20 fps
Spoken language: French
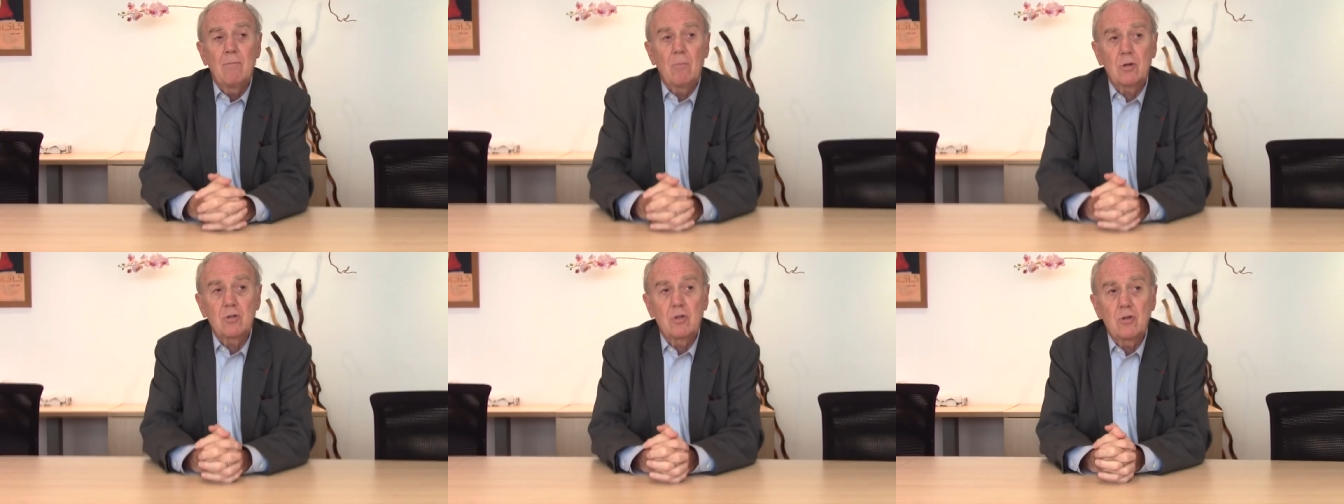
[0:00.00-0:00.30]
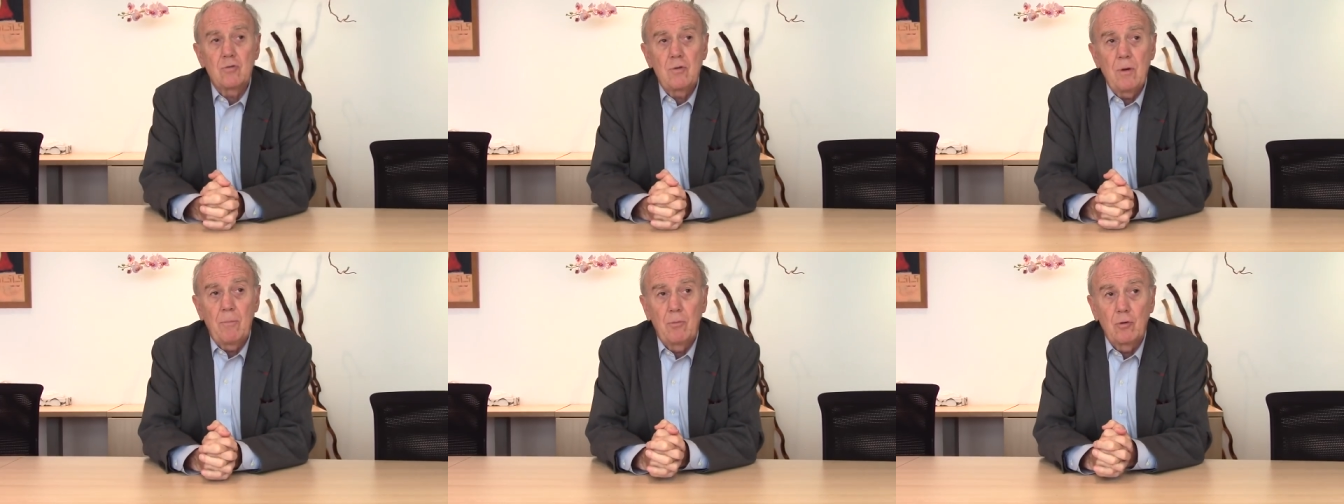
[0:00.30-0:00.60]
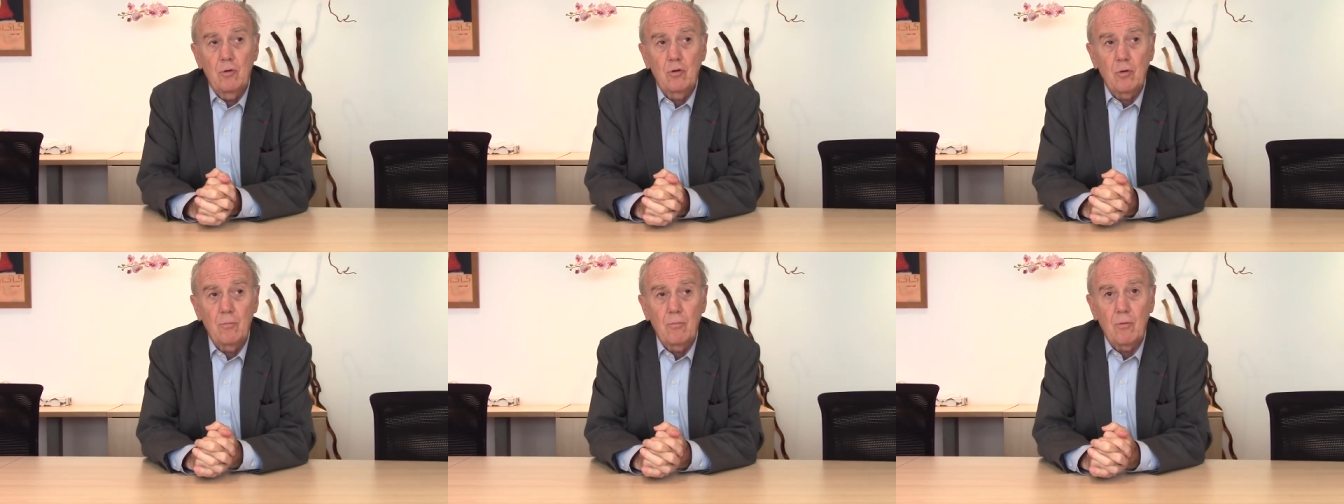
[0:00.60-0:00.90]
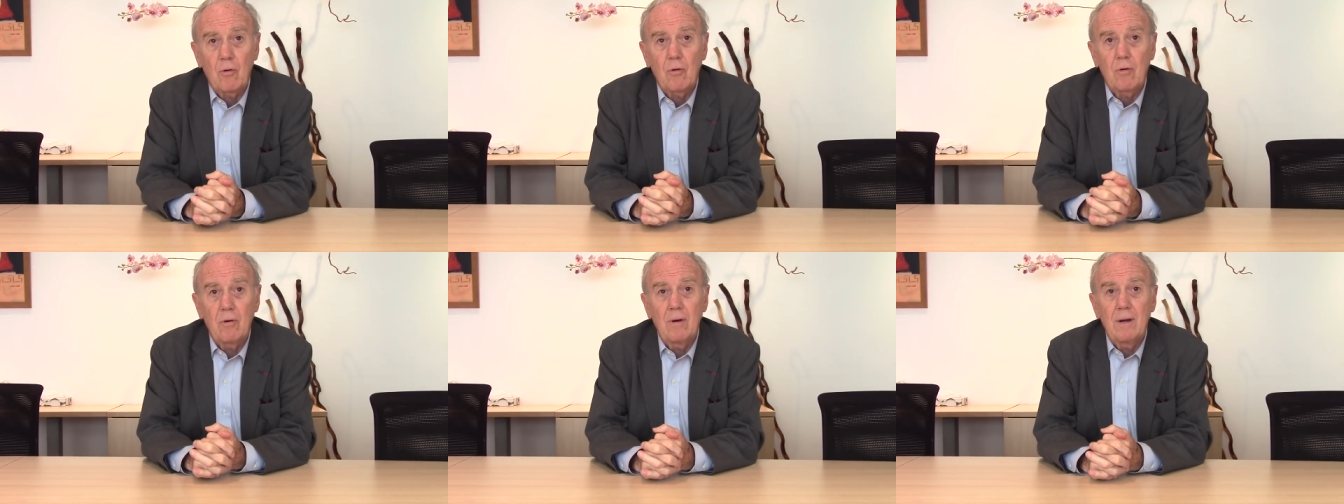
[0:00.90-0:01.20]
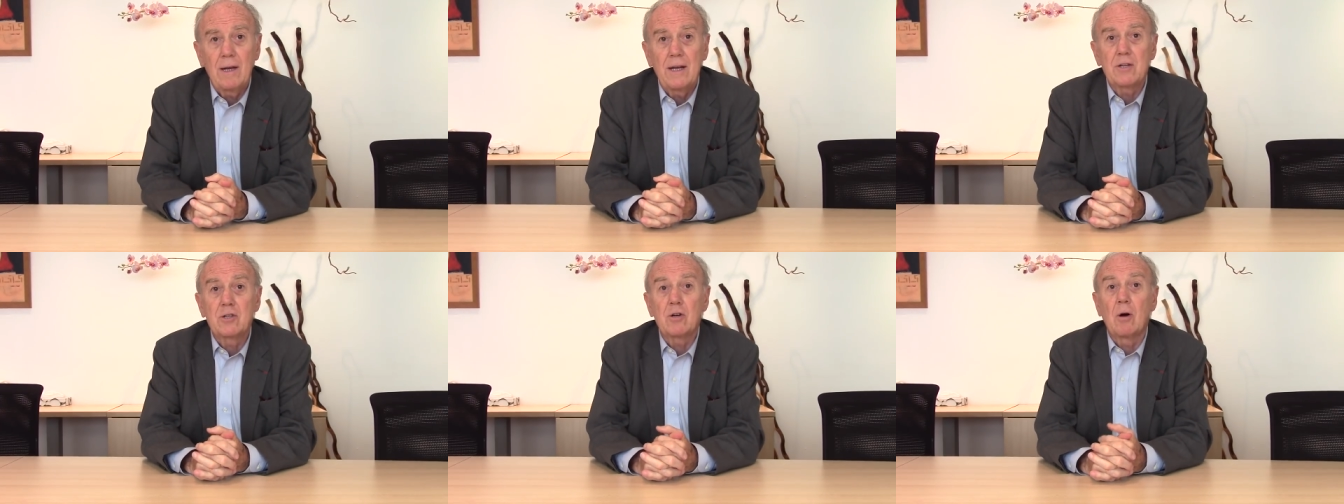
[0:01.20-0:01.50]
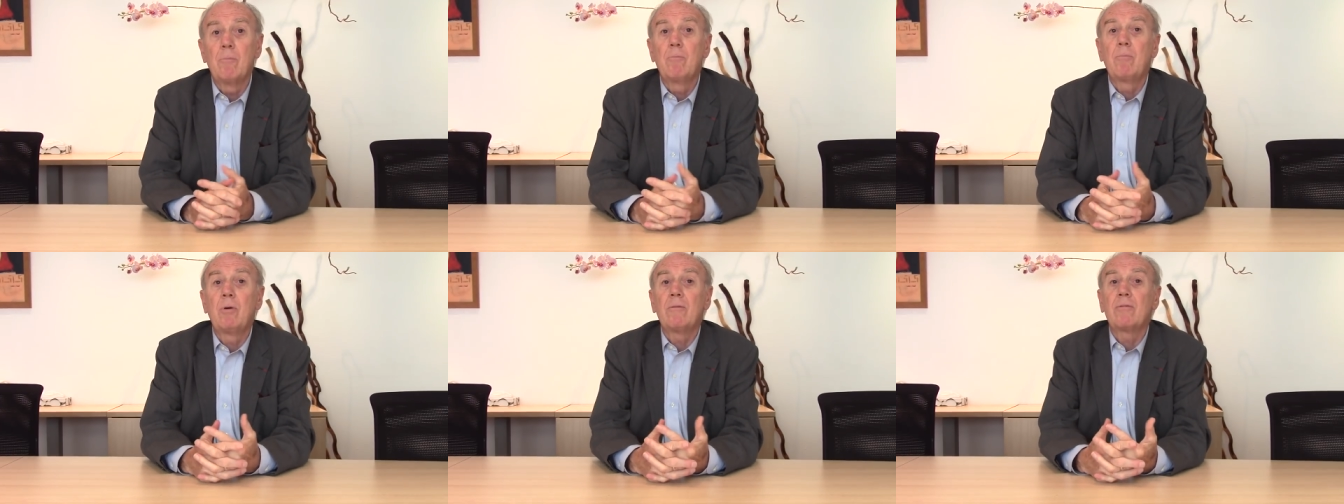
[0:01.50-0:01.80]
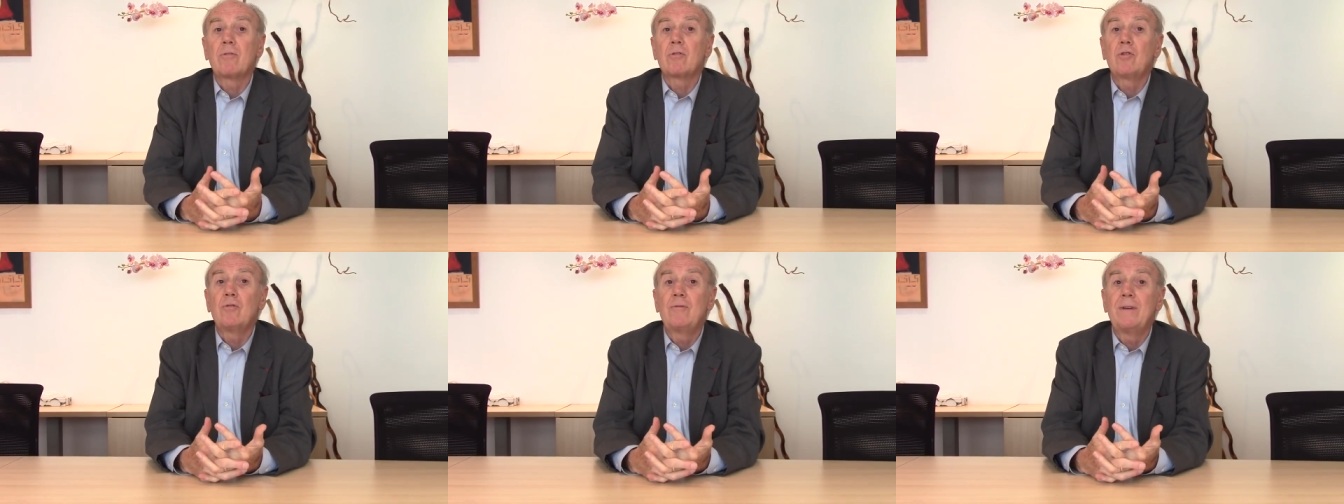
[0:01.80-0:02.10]
Moi, je suis plutôt pour que les gens
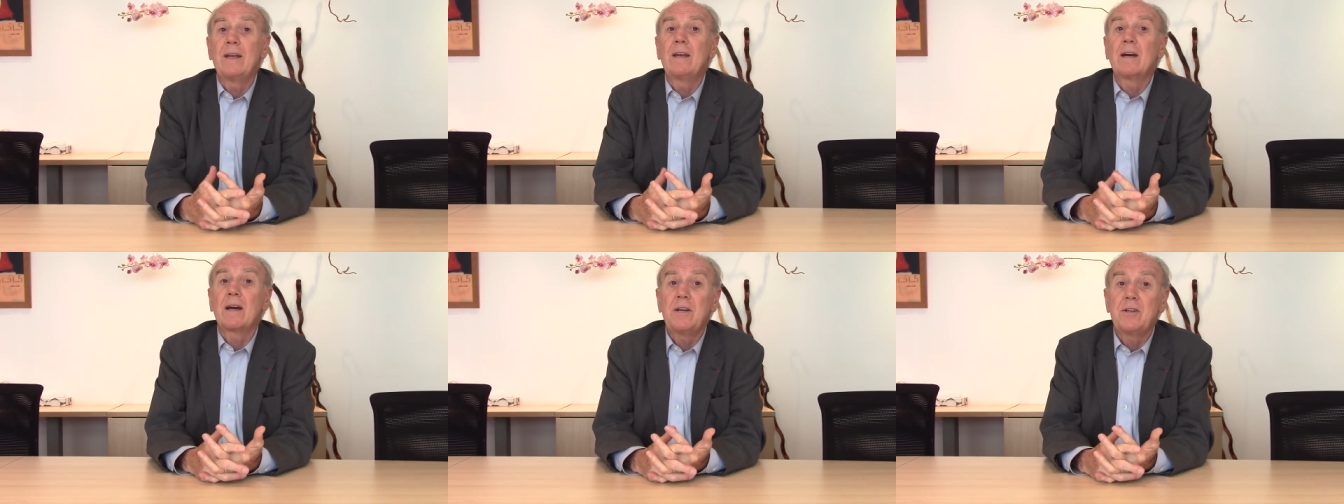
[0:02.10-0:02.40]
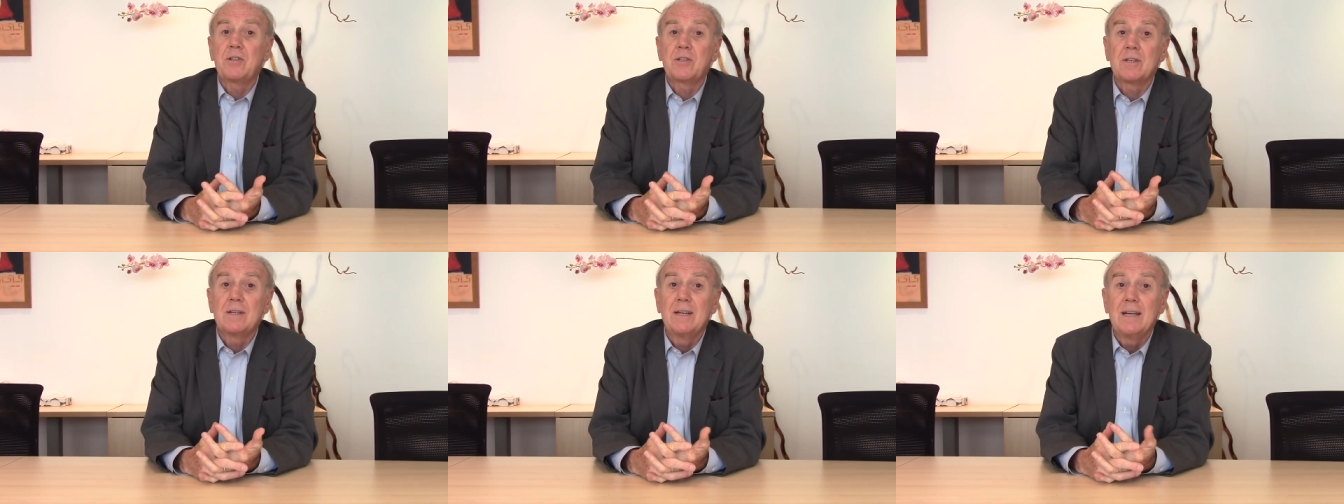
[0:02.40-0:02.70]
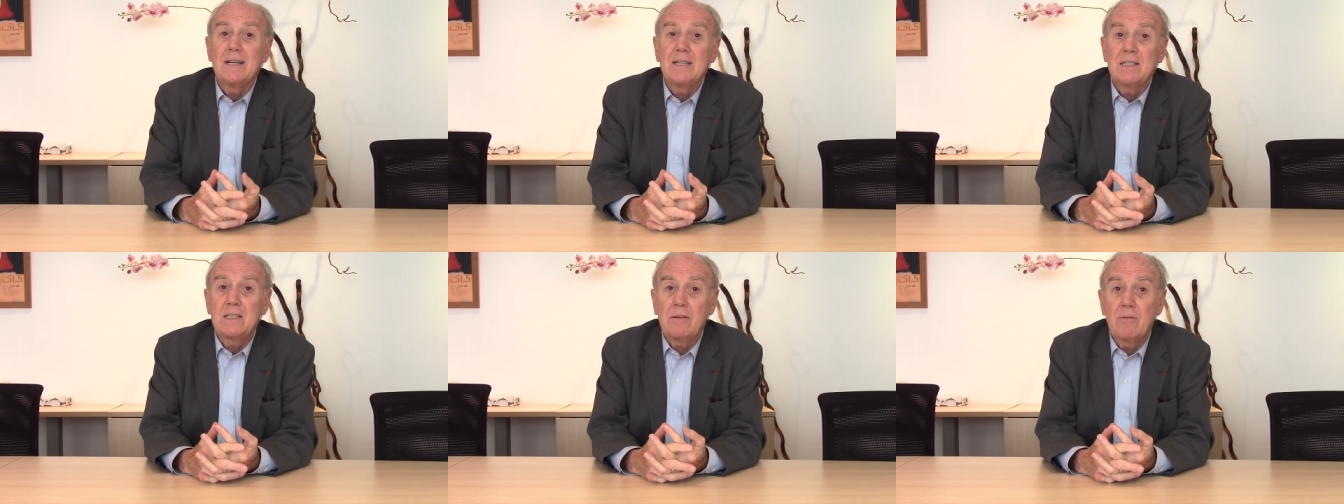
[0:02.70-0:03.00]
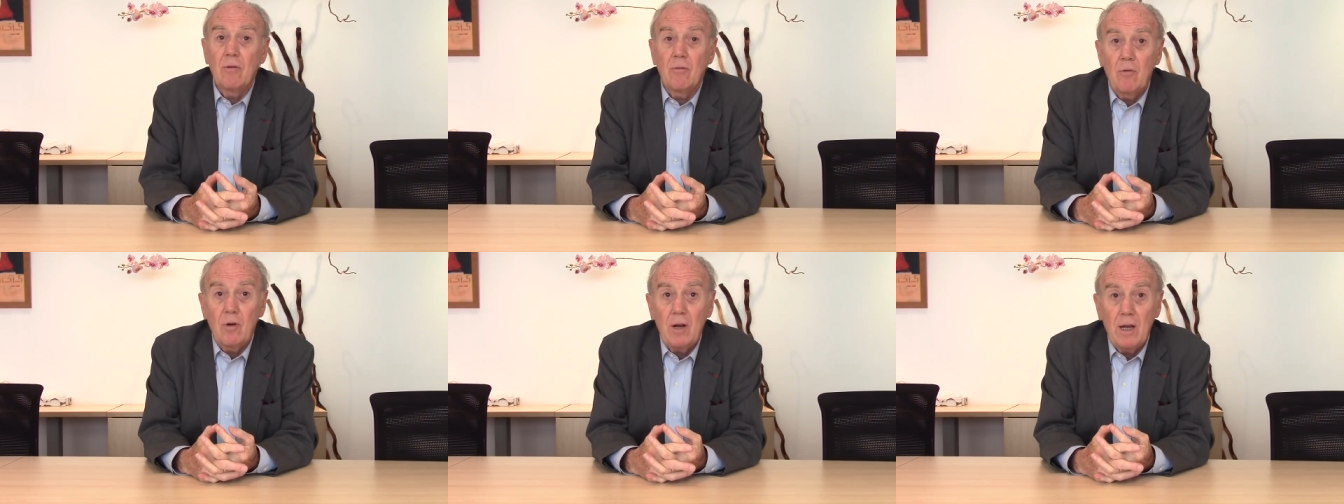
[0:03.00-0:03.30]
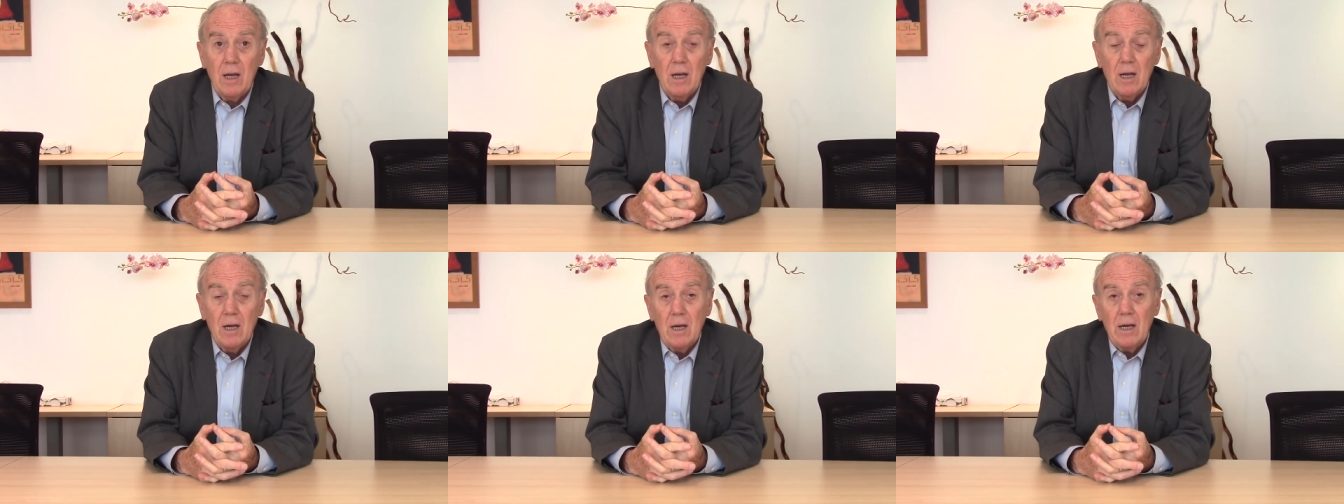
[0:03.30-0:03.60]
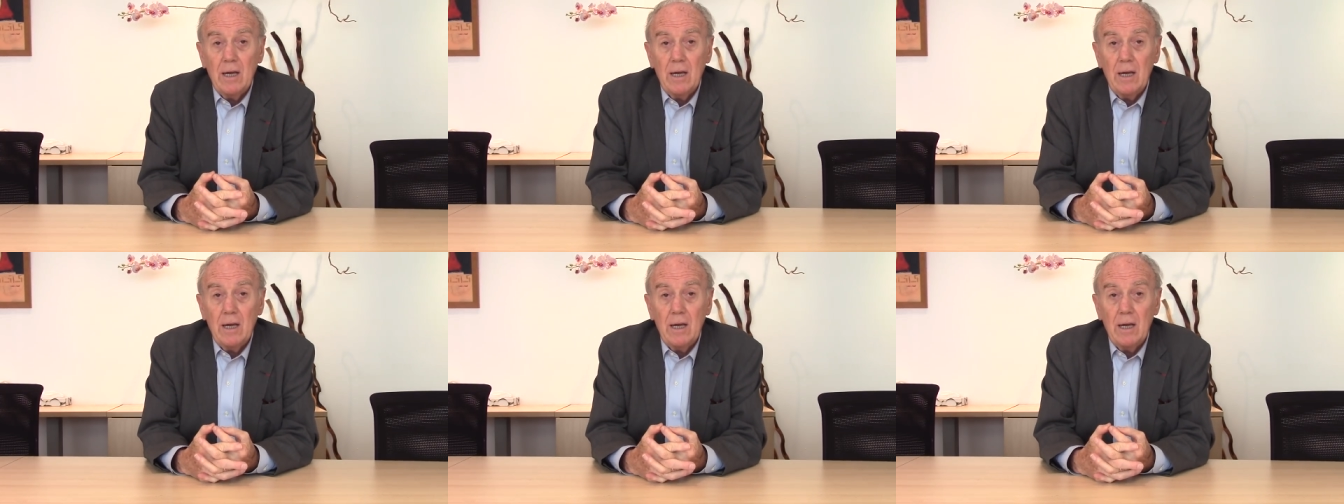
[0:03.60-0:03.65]
pauvres deviennent riches, si vous voulez,